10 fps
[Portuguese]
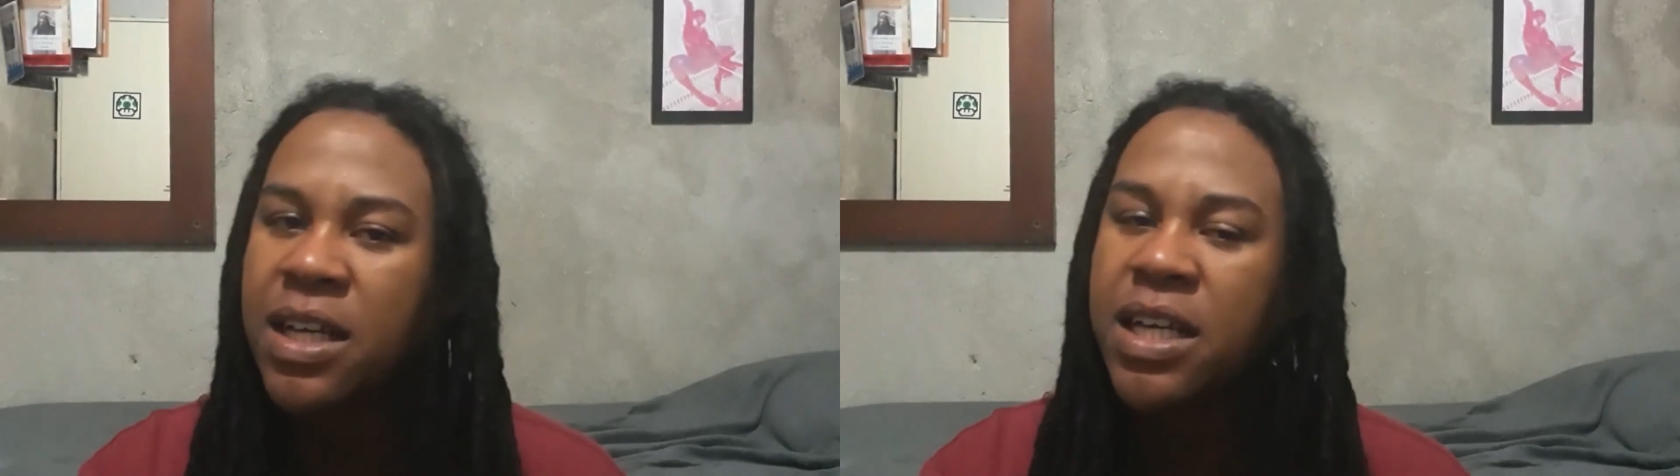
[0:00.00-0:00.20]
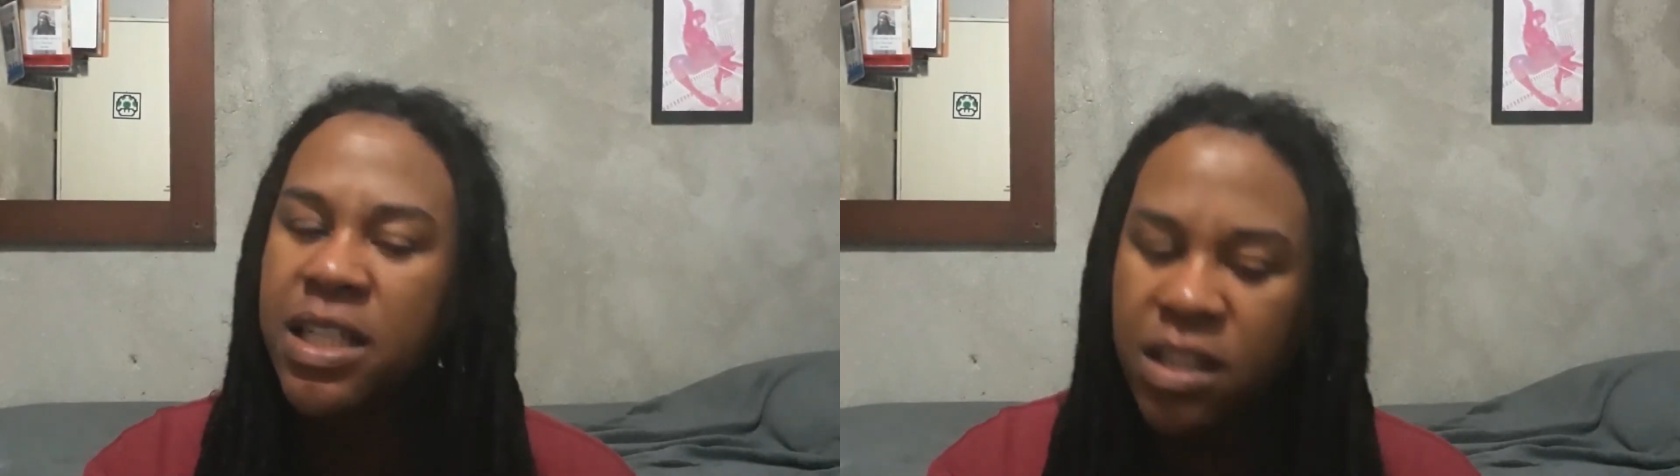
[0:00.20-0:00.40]

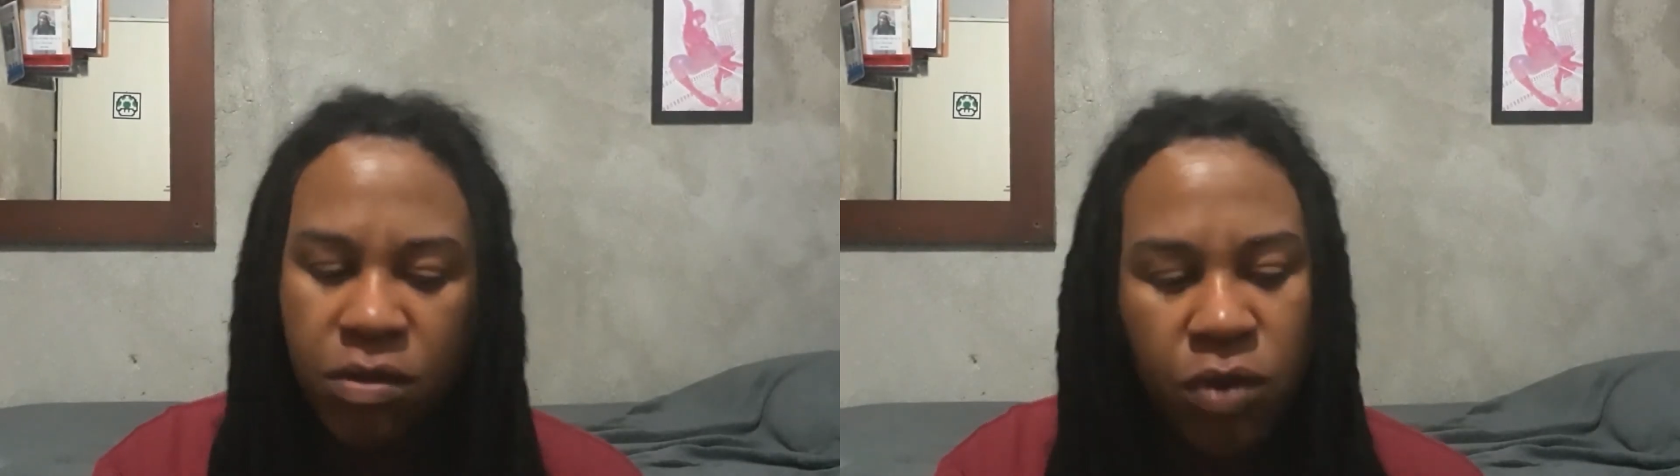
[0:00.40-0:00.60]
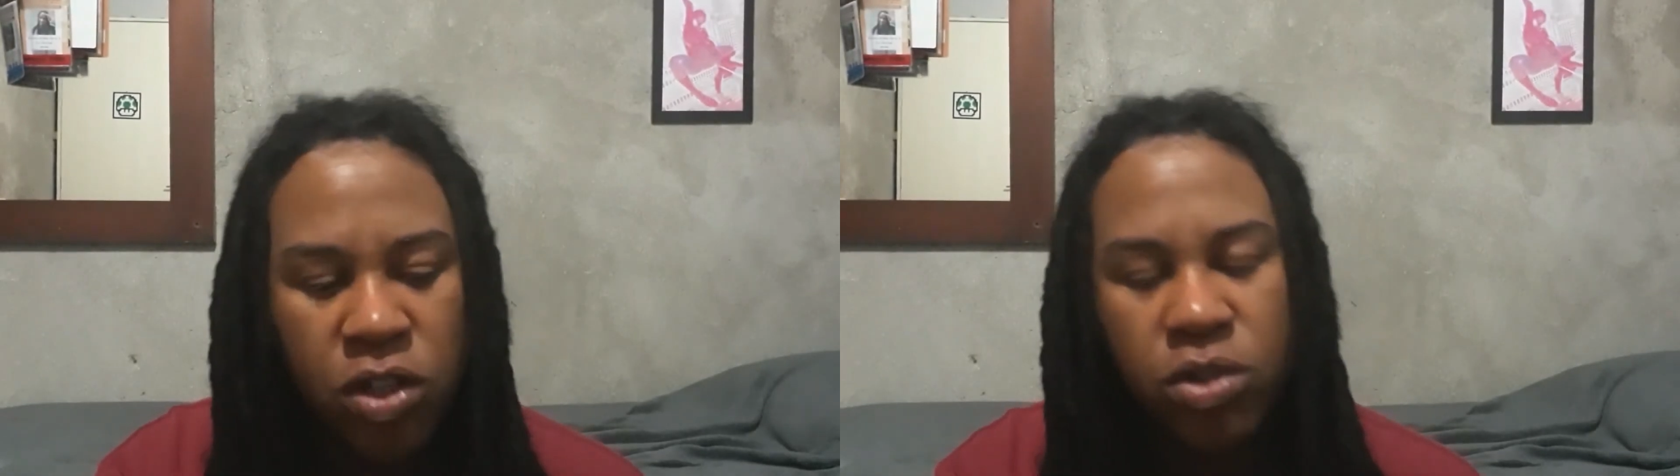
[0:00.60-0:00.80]
Então
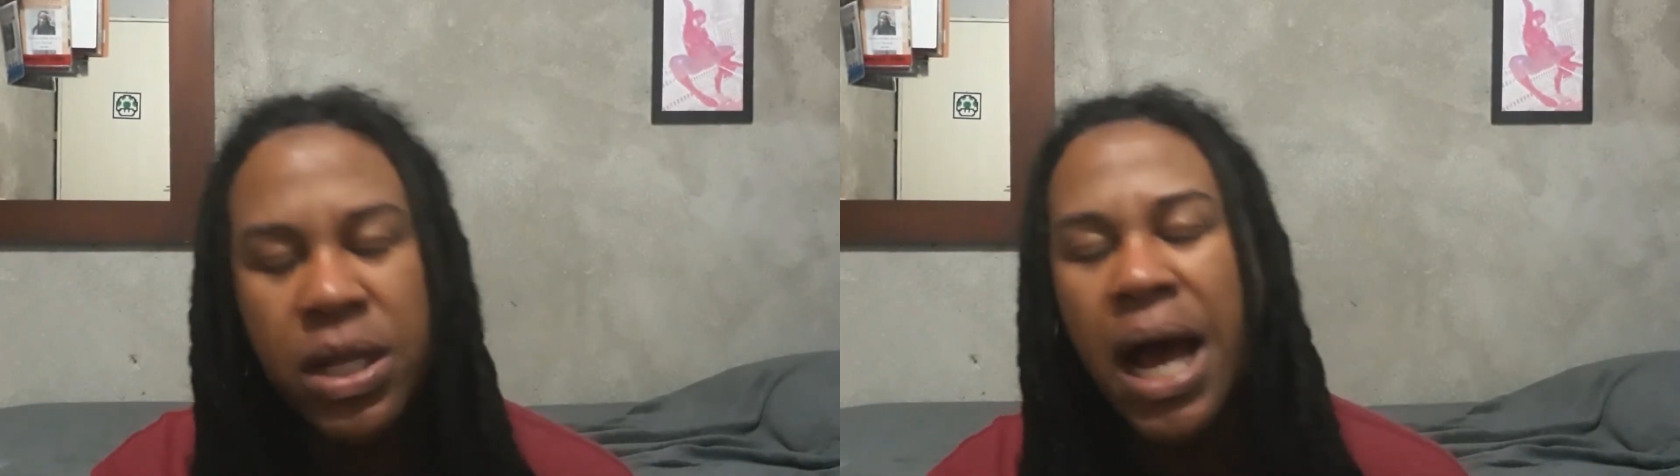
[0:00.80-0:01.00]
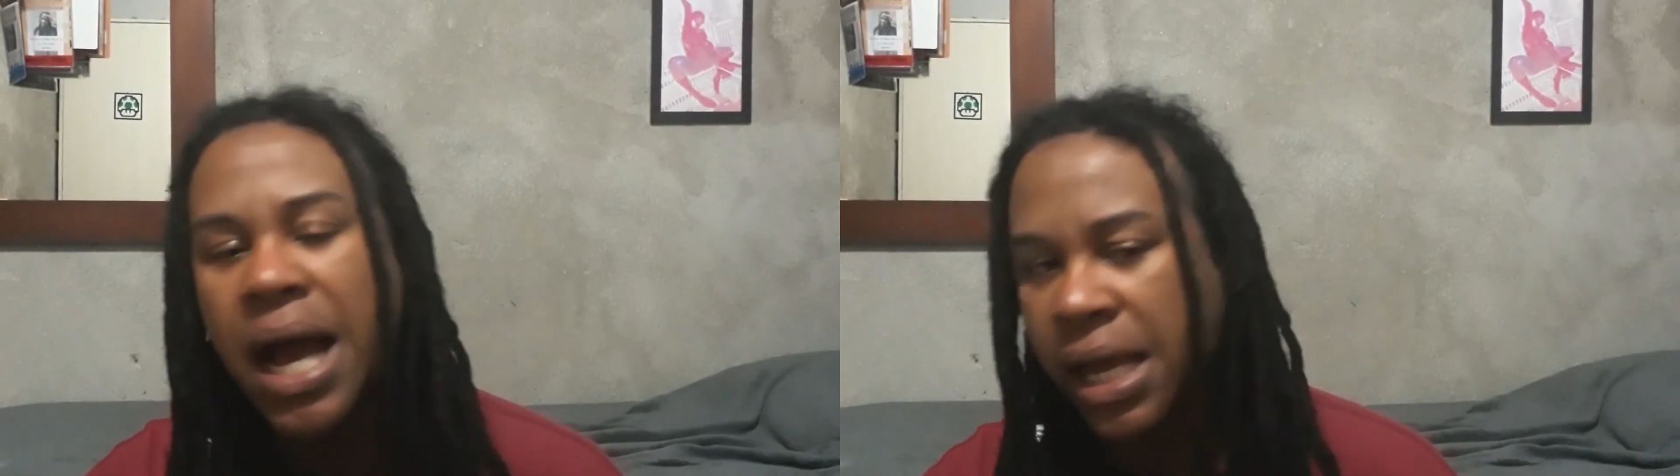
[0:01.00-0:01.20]
vou
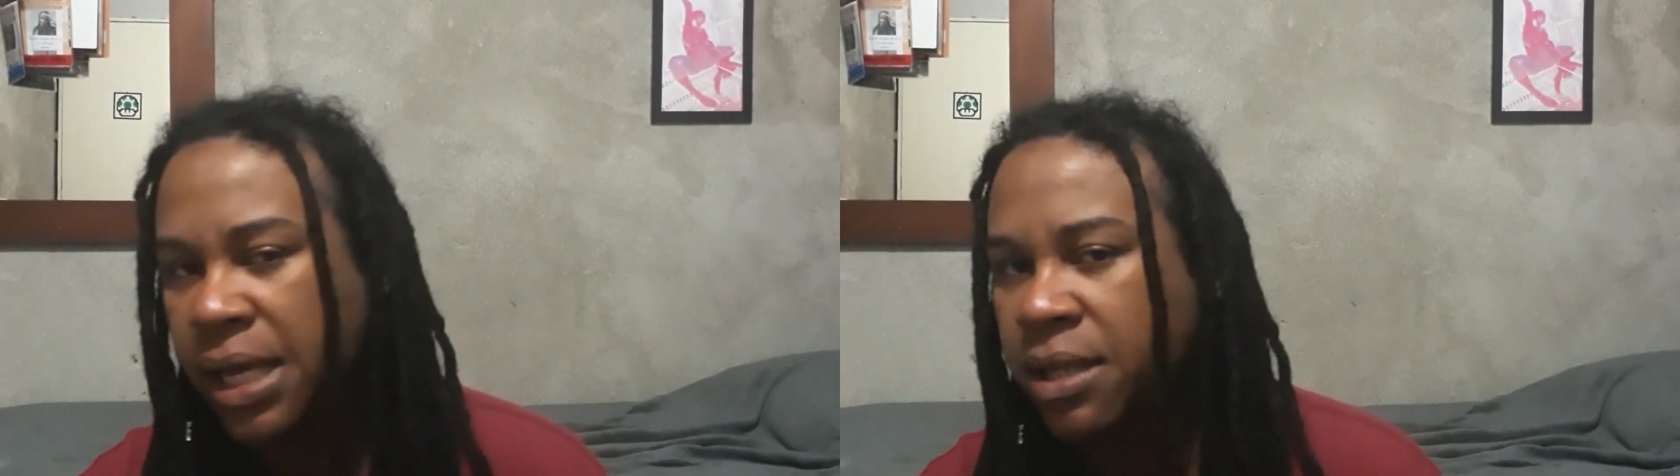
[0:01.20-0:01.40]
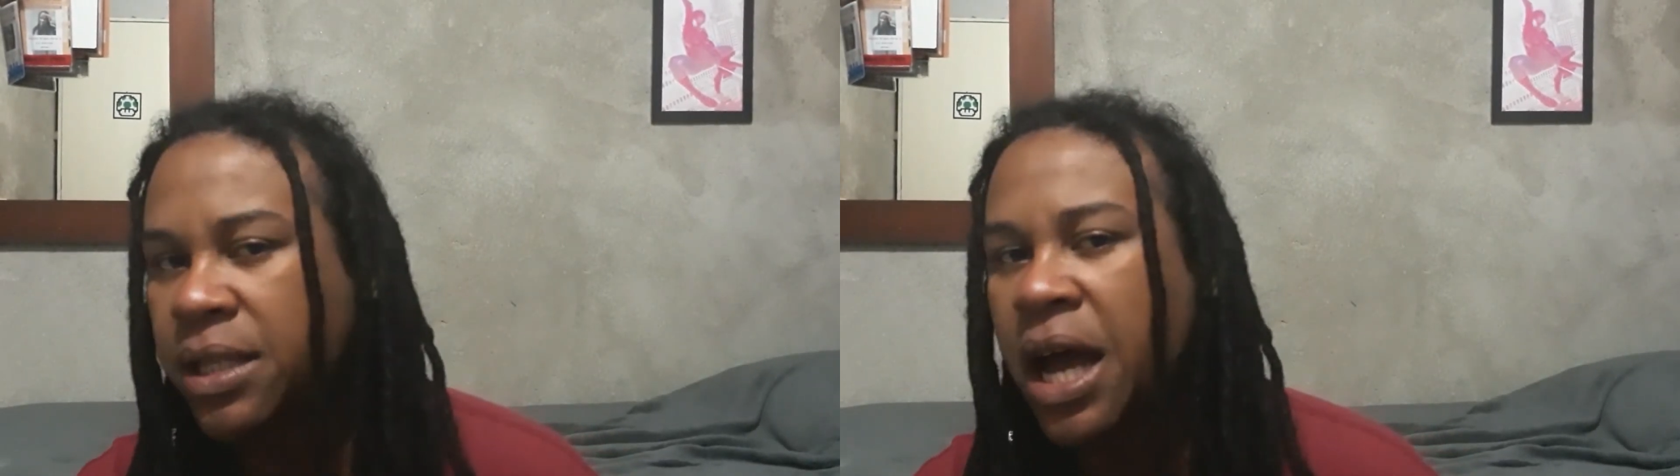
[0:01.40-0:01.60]
ajudar
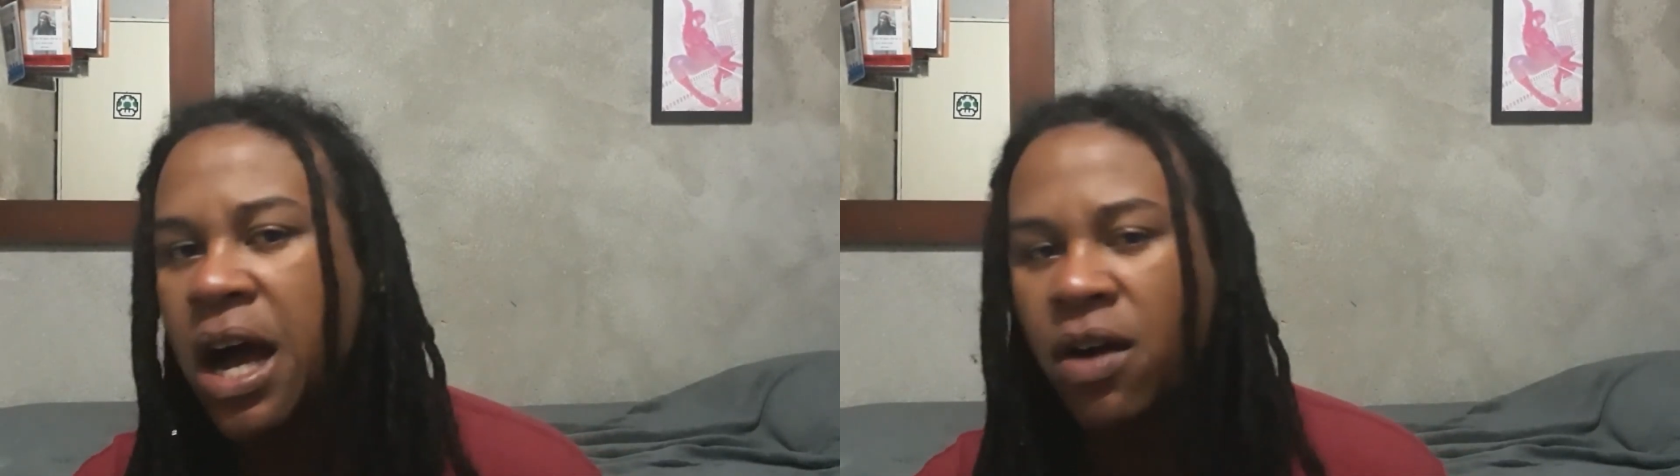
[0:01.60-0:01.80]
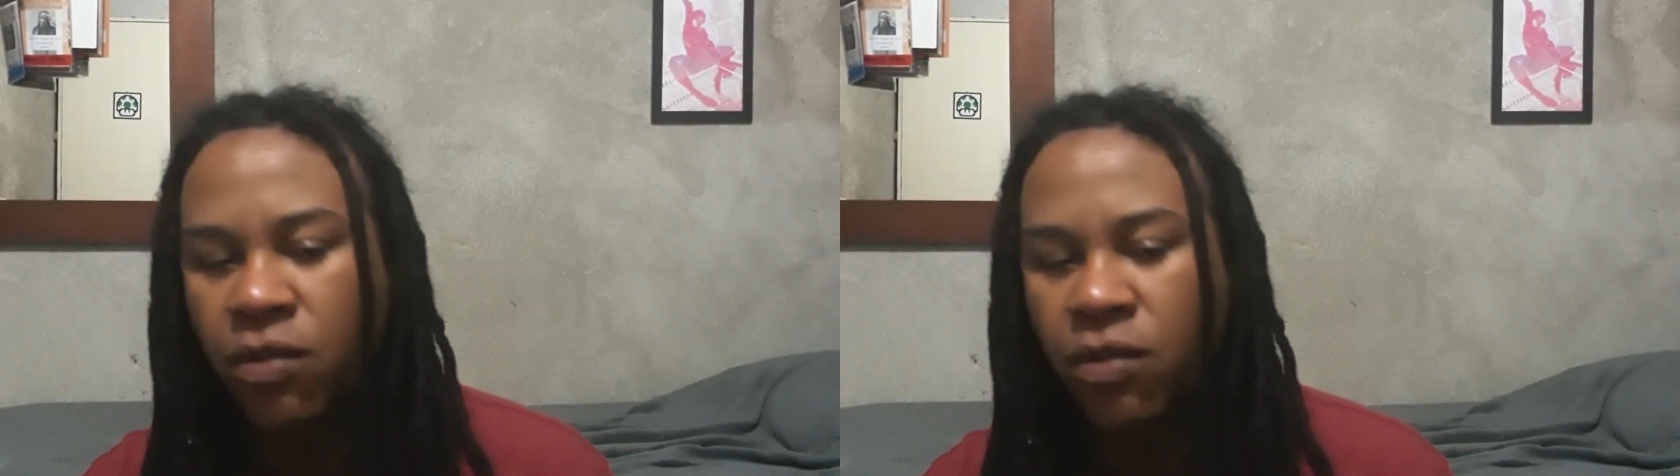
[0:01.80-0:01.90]
aí e tal,